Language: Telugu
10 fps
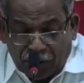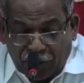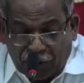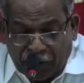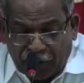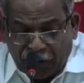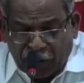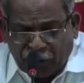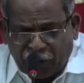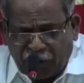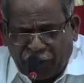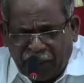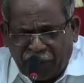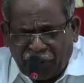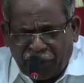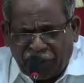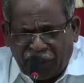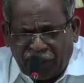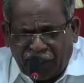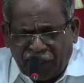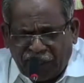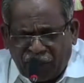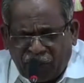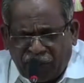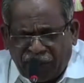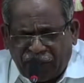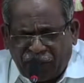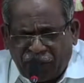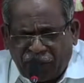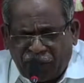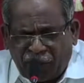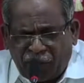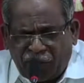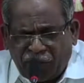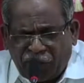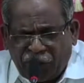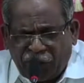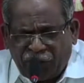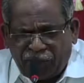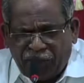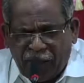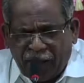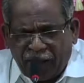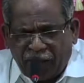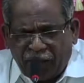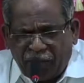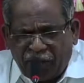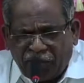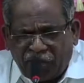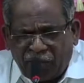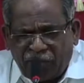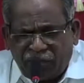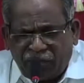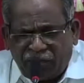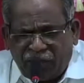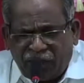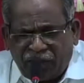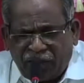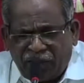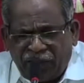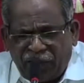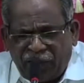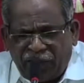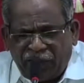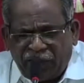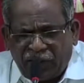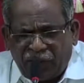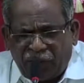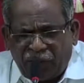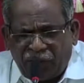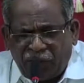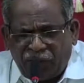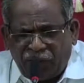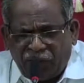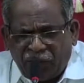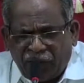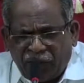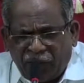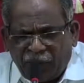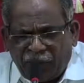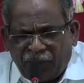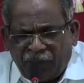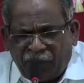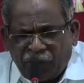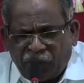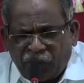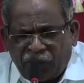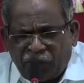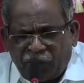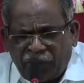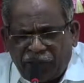చిన్న ప్రార్థన చేసుకుందాం ప్రేమడు తండ్రి ఆరాధన కొరకే కొన్ని తలంపులు మాకు దయచేయము మా సమయం మాకు చాలా విలువైందిగా ఉండనిము ప్రభా పరిశుద్ధాత్మ